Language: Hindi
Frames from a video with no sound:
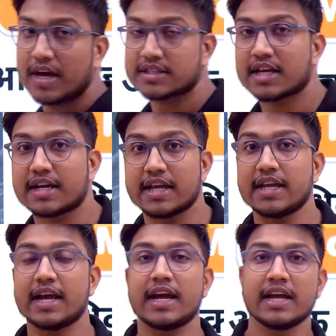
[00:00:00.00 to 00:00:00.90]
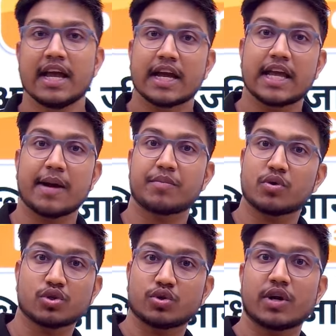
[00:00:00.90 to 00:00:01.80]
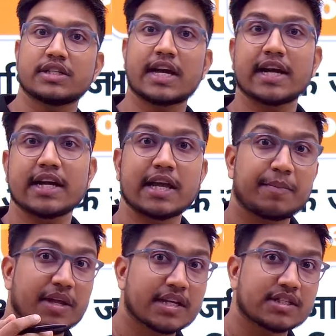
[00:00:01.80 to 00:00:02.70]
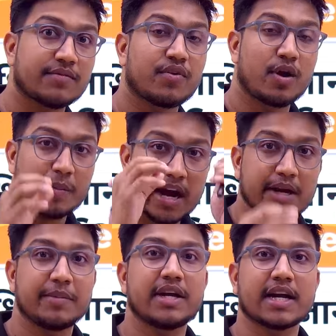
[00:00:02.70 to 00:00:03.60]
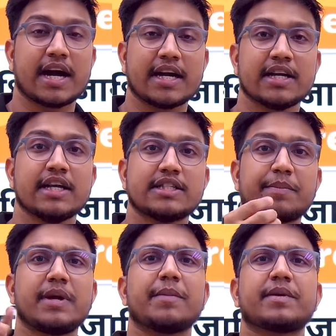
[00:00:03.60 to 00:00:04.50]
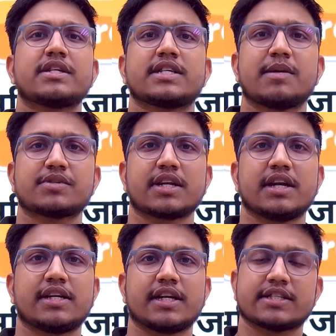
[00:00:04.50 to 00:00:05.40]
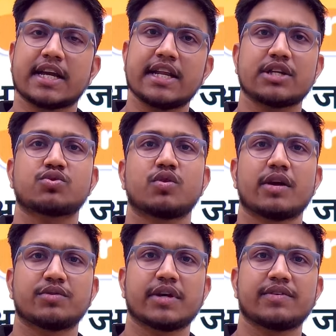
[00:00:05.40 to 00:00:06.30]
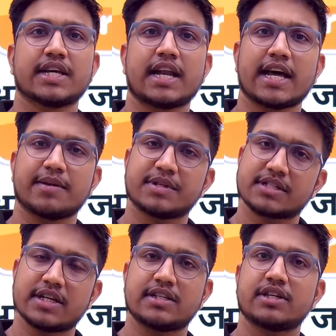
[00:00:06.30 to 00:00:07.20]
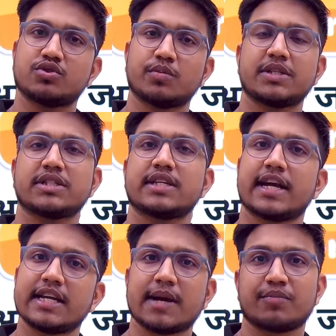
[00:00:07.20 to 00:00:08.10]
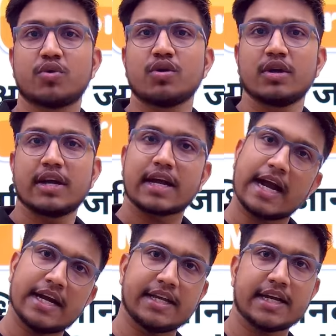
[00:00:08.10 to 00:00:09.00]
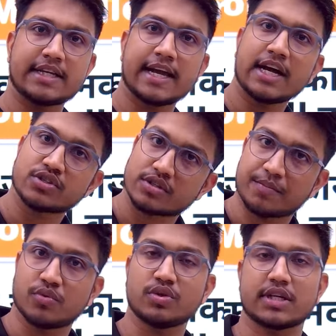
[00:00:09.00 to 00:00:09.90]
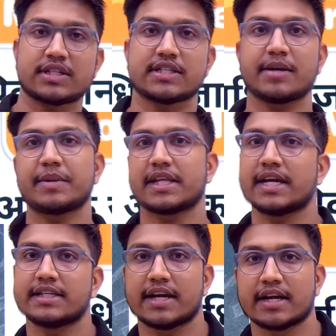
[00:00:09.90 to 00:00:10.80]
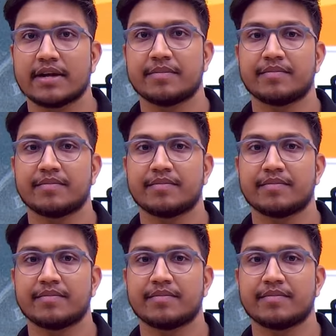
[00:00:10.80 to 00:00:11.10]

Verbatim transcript: ऐसा नहीं है कि आपको कुछ छोड़ा जाएगा कि एप्लीकेशन फॉर्म एडमिट कार्ड जब भी आपके एग्जाम से रिलेटेड सैनिक स्कूल नवोदय विद्यालय आर से रिलेटेड जो भी चीजें आएंगी आपको गाइड किया जाएगा सब कुछ अच्छे से बताया जाएगा